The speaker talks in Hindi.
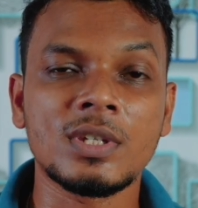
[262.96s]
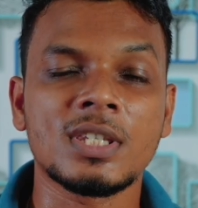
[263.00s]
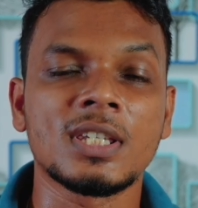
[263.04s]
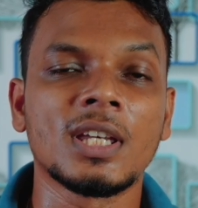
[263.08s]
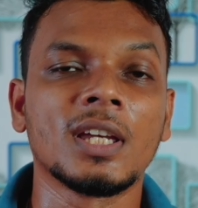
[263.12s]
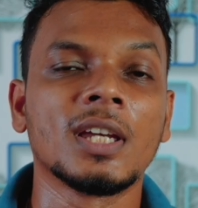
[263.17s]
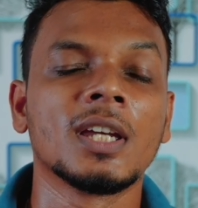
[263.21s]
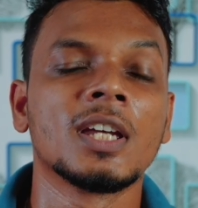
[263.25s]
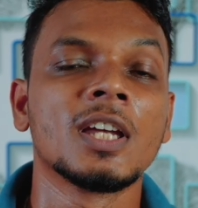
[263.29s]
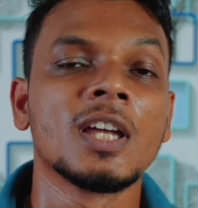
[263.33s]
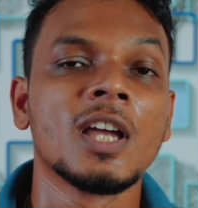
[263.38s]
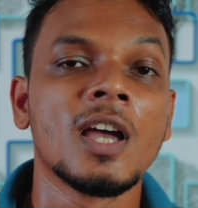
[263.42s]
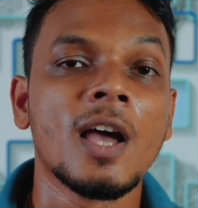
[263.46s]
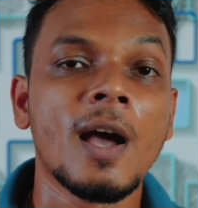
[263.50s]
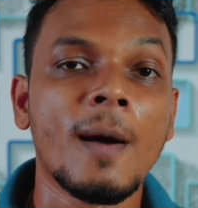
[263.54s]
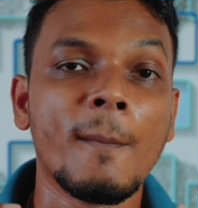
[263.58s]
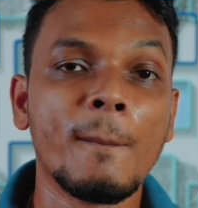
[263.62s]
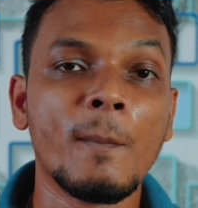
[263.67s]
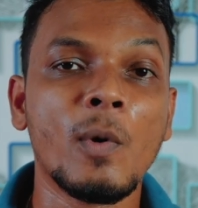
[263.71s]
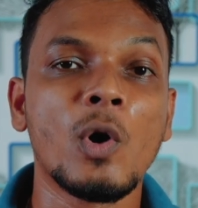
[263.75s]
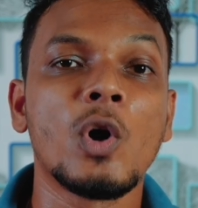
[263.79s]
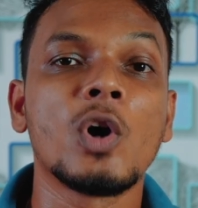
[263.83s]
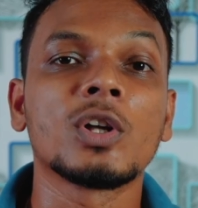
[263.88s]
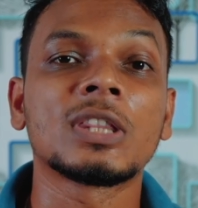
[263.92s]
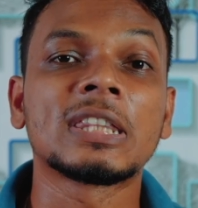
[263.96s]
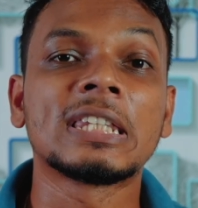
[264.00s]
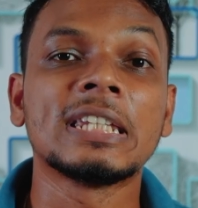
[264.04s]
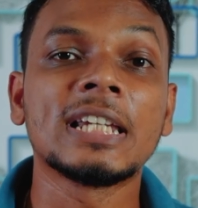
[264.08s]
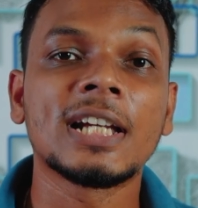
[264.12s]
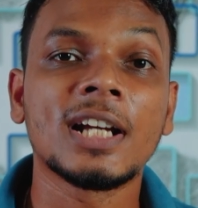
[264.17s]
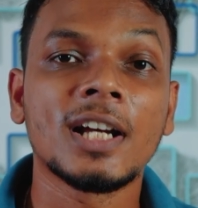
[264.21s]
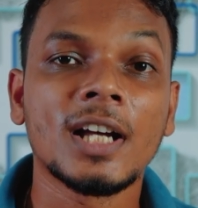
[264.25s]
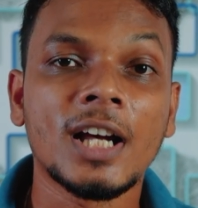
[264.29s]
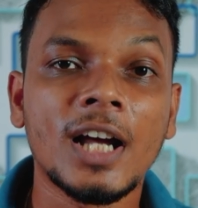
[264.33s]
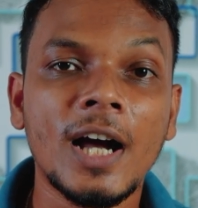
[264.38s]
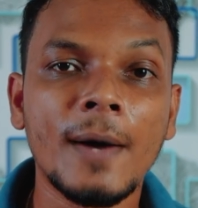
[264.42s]
से बहुत ही
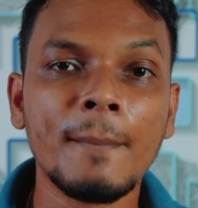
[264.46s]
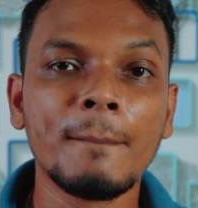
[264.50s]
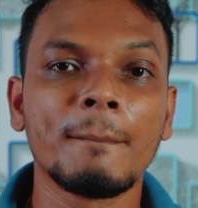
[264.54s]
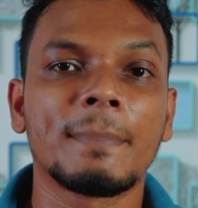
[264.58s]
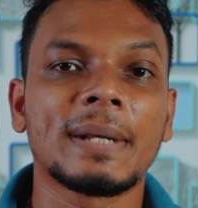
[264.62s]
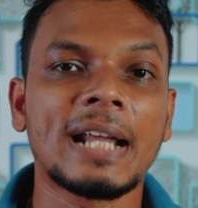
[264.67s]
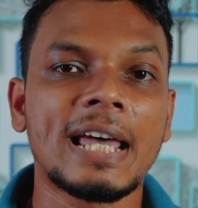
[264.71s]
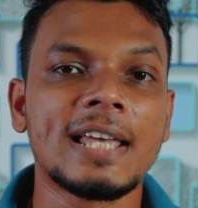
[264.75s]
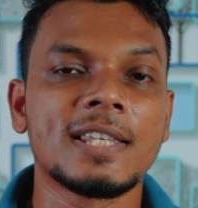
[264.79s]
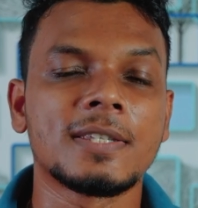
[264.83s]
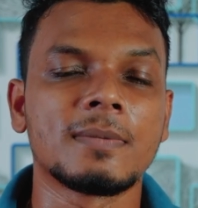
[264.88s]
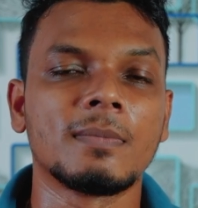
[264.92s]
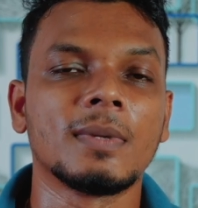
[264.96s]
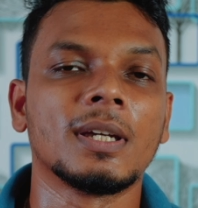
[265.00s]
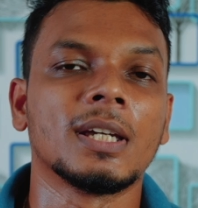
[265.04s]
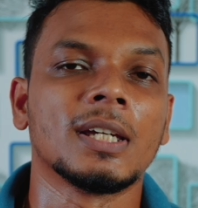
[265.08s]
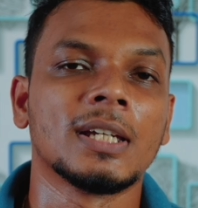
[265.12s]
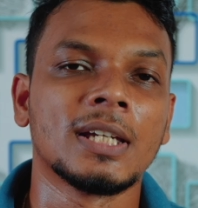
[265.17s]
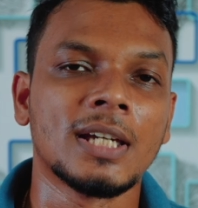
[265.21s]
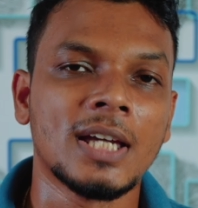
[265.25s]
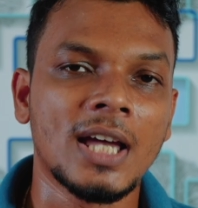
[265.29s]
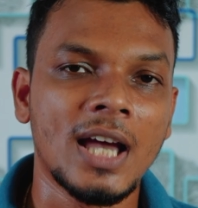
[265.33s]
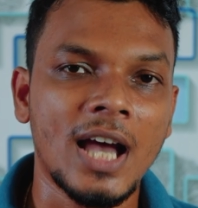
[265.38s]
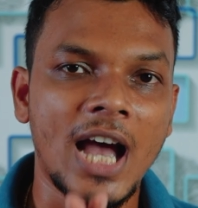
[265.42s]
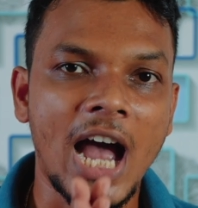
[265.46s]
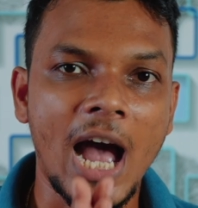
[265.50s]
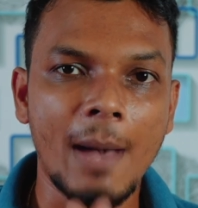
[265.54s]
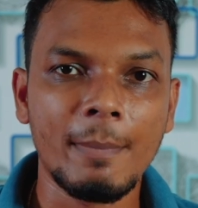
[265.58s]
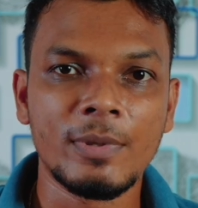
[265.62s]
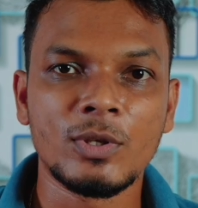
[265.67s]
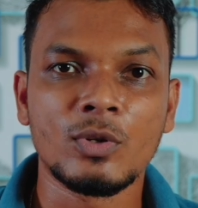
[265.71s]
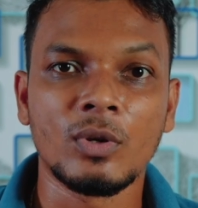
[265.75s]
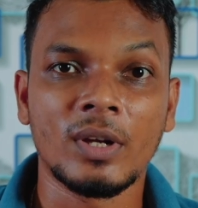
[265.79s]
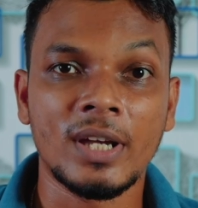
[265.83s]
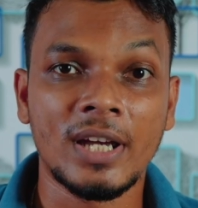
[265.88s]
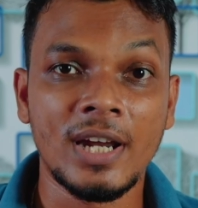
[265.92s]
कम प्राइस में आप
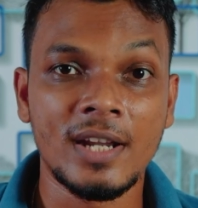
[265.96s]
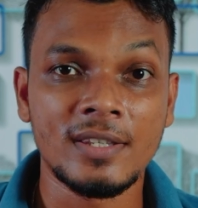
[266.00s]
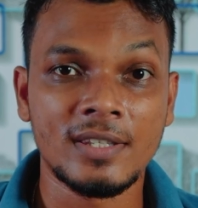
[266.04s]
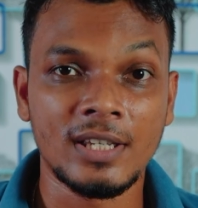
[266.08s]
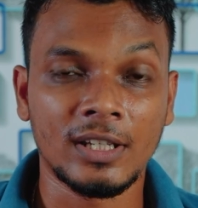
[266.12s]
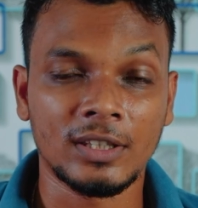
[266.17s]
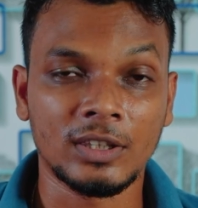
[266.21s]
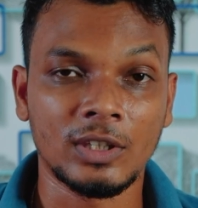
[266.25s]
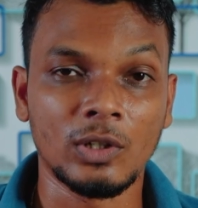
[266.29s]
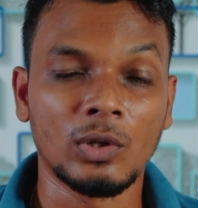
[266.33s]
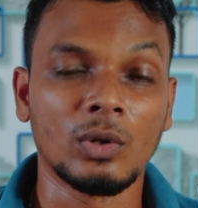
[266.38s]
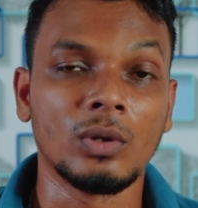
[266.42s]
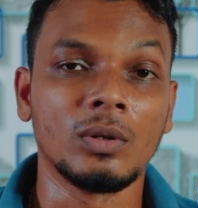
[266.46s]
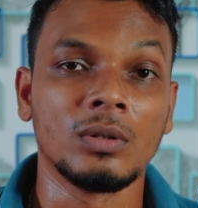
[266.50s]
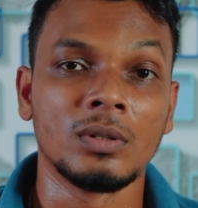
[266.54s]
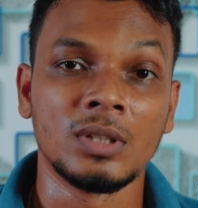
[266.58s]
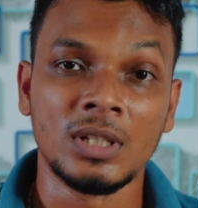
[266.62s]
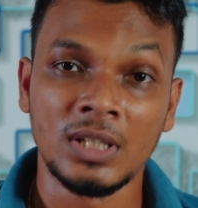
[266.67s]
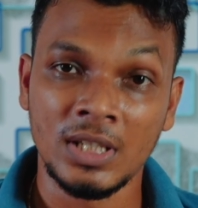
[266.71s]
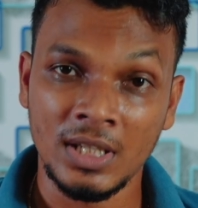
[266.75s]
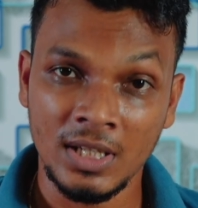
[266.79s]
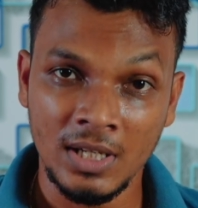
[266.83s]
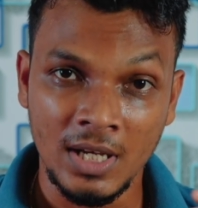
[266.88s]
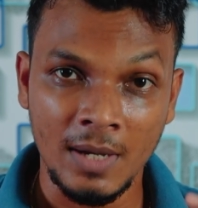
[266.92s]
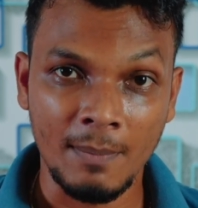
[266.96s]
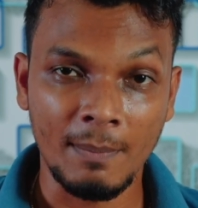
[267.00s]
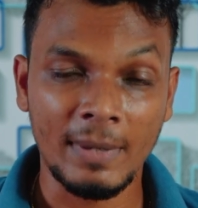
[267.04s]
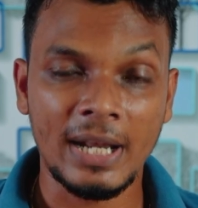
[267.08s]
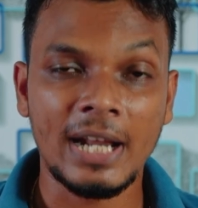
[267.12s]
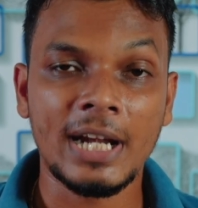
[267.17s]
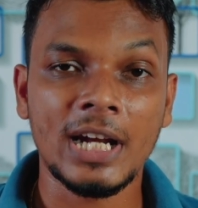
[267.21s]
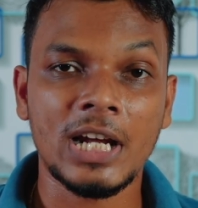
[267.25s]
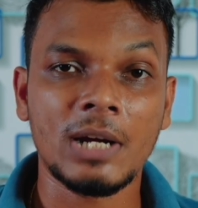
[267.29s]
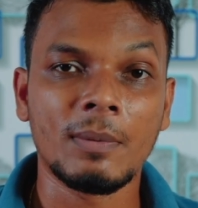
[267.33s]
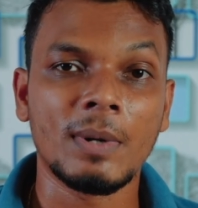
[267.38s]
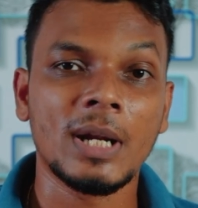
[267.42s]
इसको खरीद सकते हो मेरा
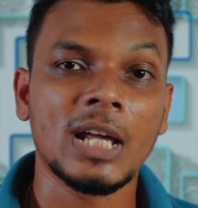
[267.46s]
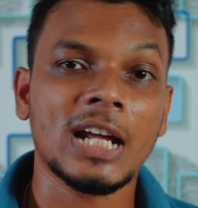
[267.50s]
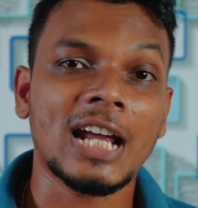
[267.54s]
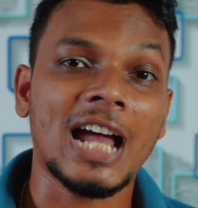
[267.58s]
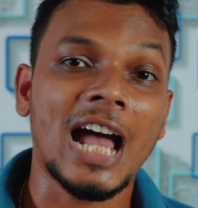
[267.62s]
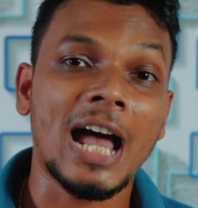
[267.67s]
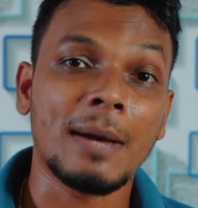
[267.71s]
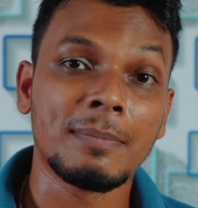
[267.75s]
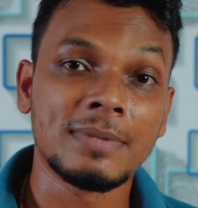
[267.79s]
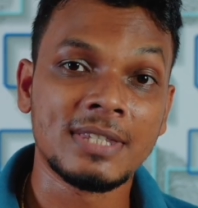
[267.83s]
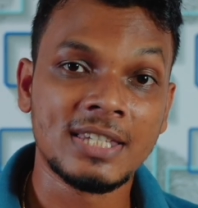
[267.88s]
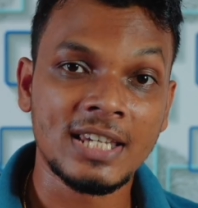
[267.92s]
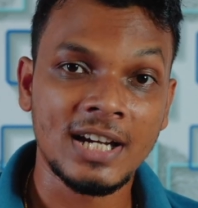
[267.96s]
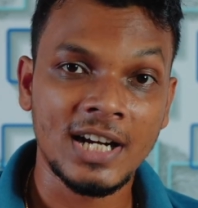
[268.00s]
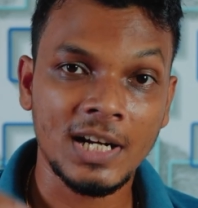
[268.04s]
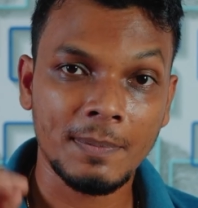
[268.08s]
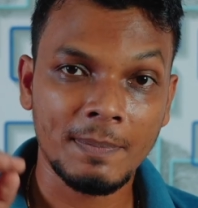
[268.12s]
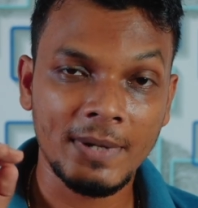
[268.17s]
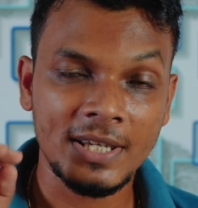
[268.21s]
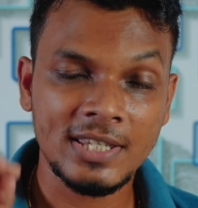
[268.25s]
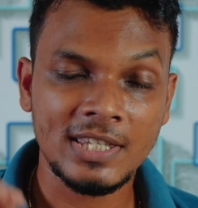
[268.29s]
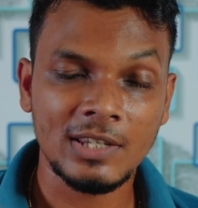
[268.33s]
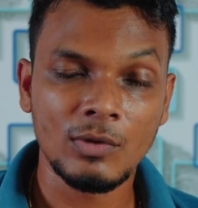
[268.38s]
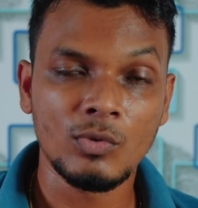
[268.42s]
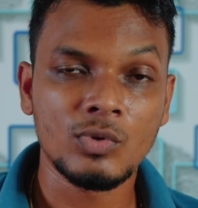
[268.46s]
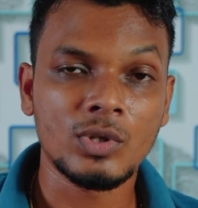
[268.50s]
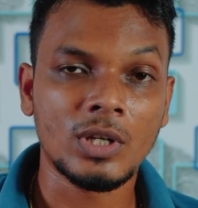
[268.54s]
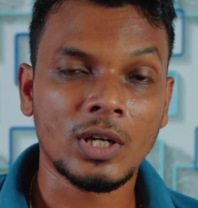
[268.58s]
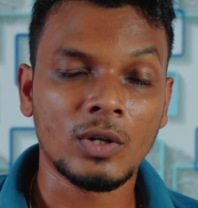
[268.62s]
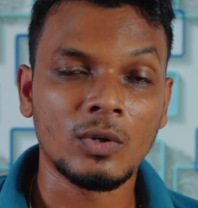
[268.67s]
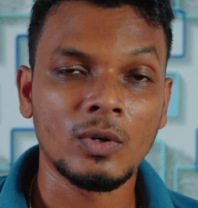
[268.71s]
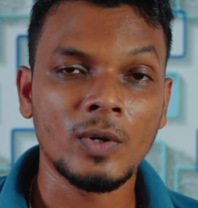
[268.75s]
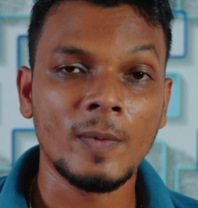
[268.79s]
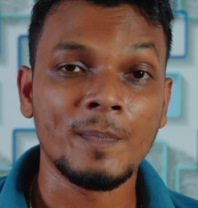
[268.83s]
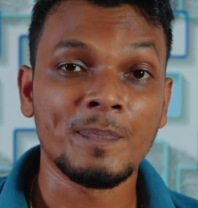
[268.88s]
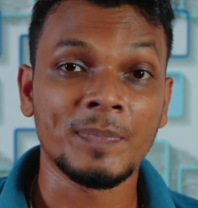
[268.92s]
रिकमेंड है कि आप जेंट प्रेस यूज करो